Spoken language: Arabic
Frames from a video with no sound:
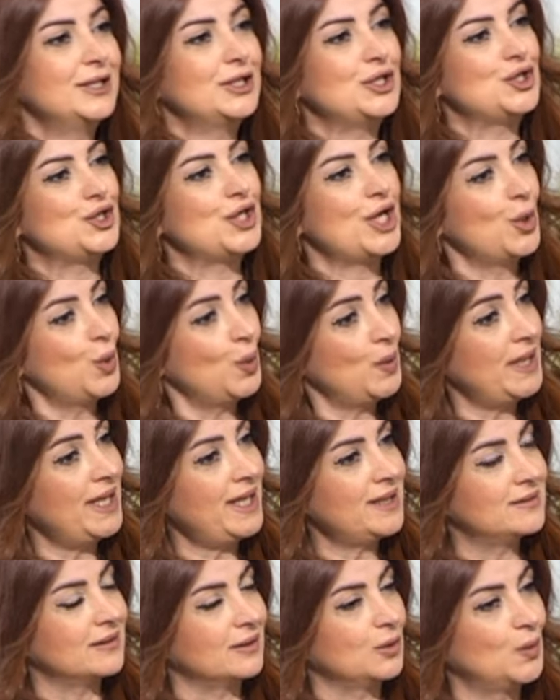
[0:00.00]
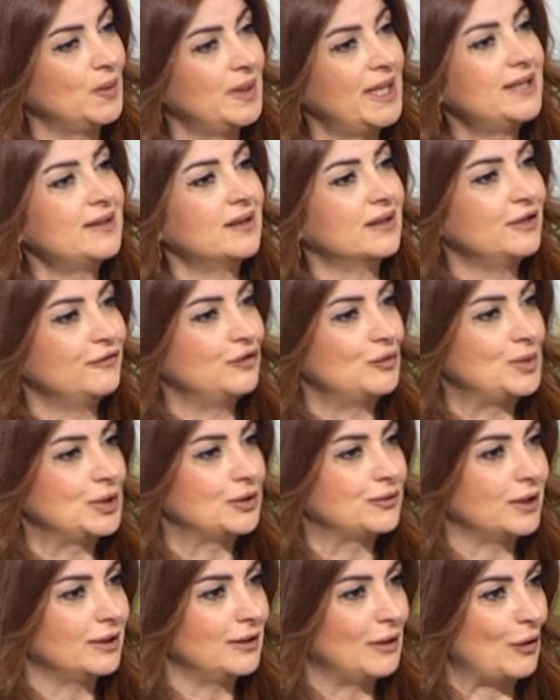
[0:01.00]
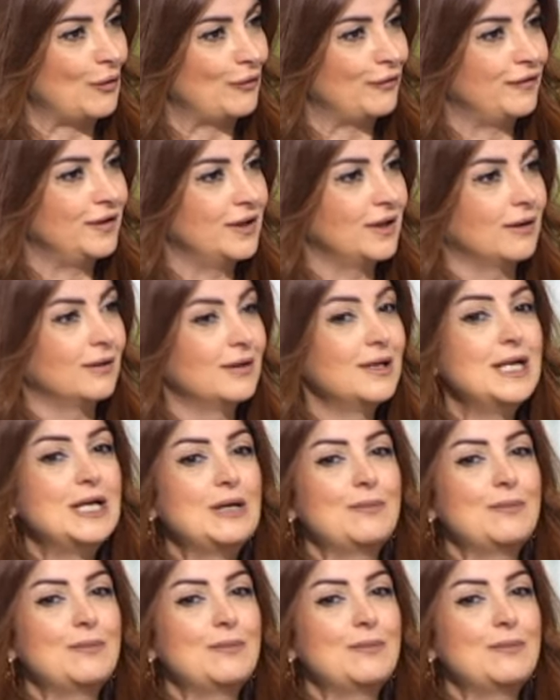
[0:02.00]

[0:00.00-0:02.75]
تجاه اولادها الاولاد كيف بيطلعوا فيها